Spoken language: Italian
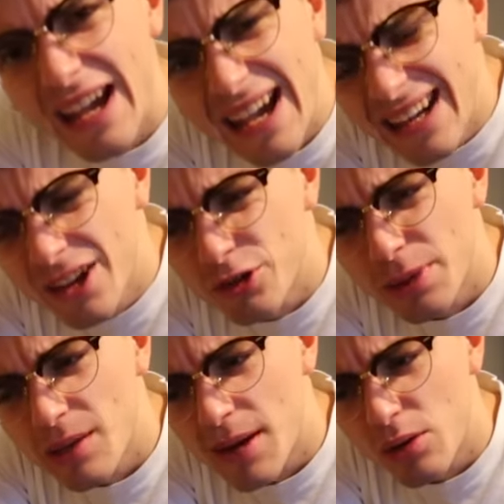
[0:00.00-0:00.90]
è nato
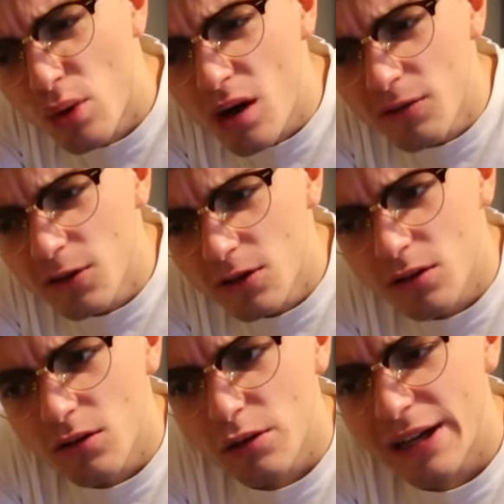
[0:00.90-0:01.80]
prima
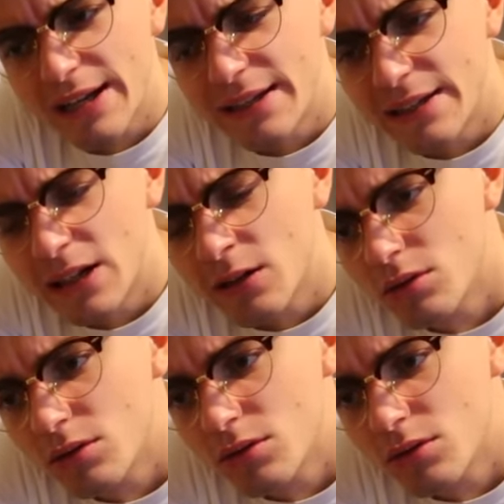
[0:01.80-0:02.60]
l'uovo o la gallina? Le